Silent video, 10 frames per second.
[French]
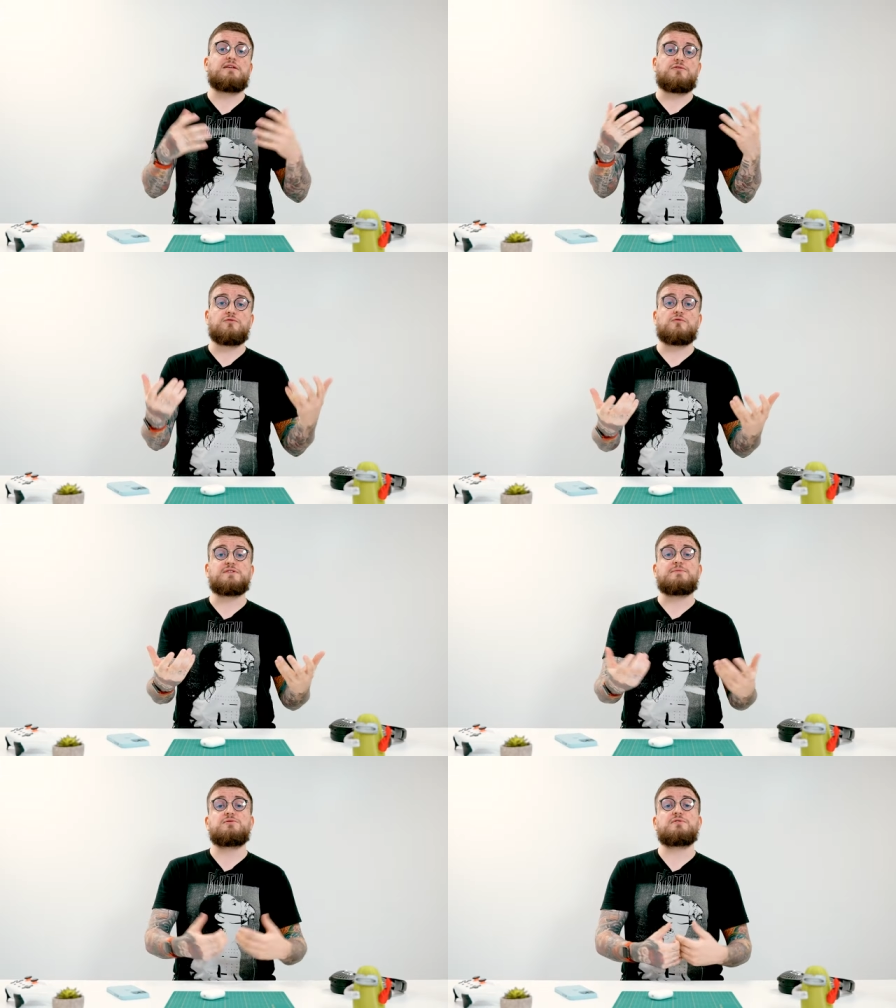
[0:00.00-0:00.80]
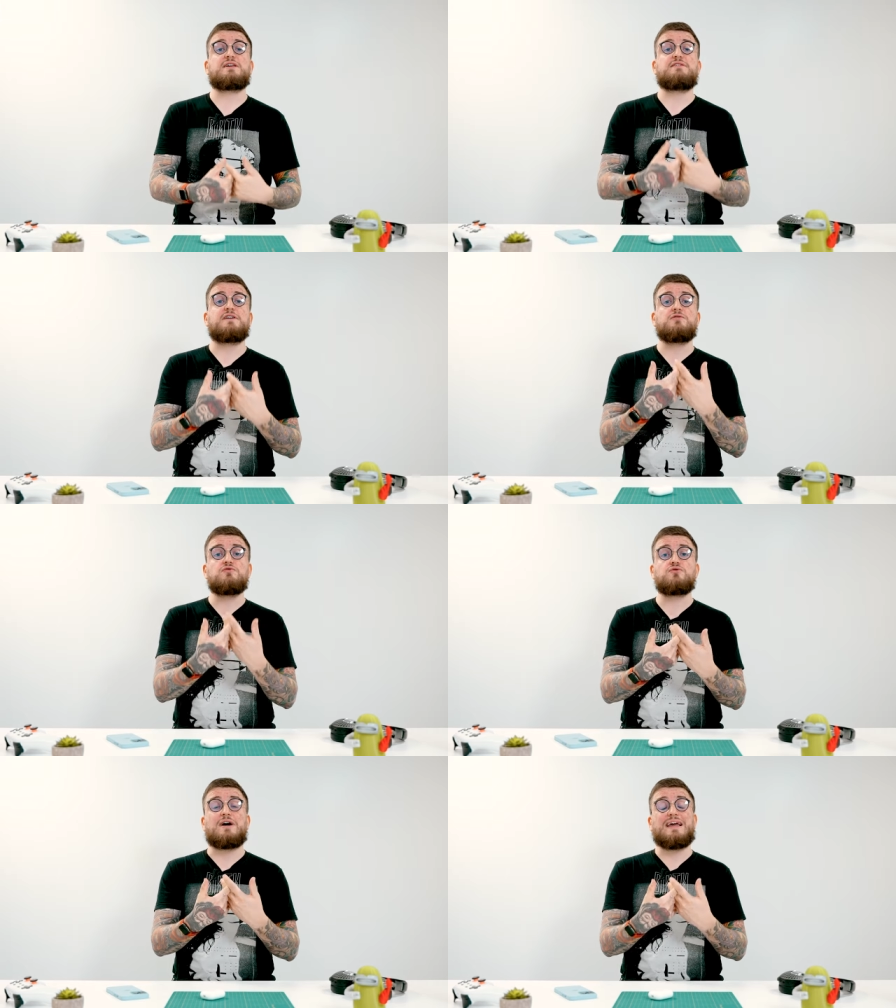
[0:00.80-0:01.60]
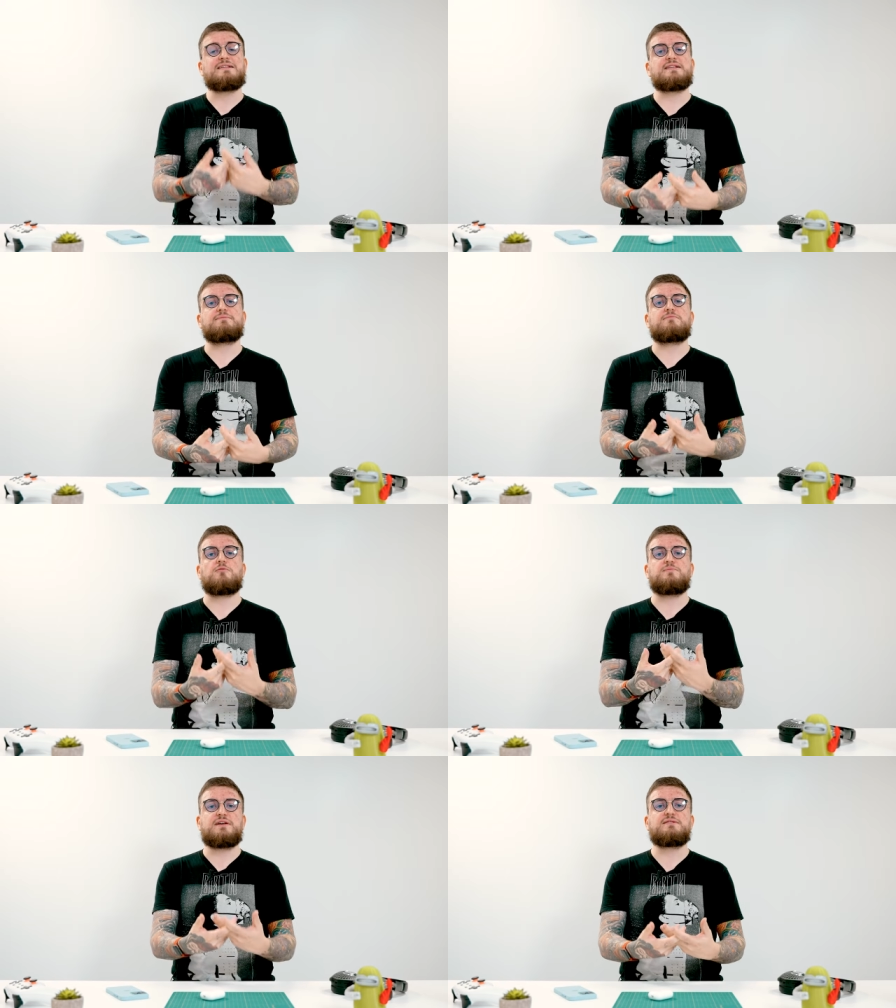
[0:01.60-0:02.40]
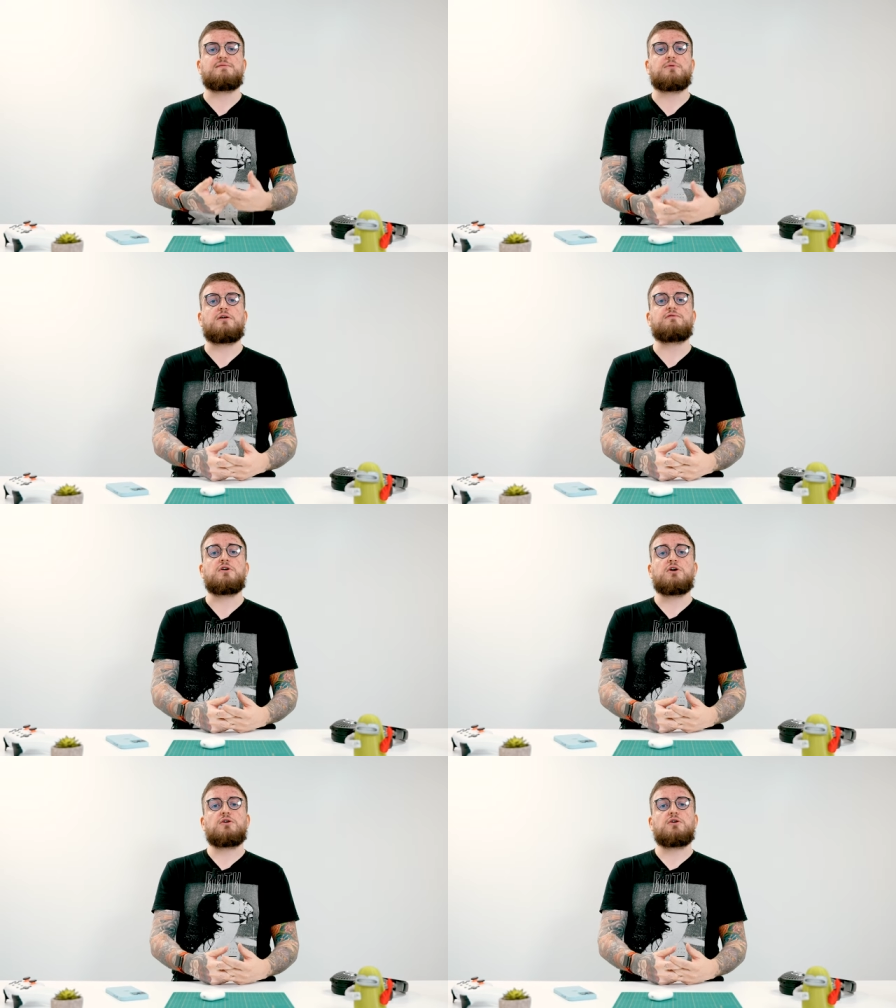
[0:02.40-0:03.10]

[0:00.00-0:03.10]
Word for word: c'est une conception qui fait toujours extrêmement bien ses preuves,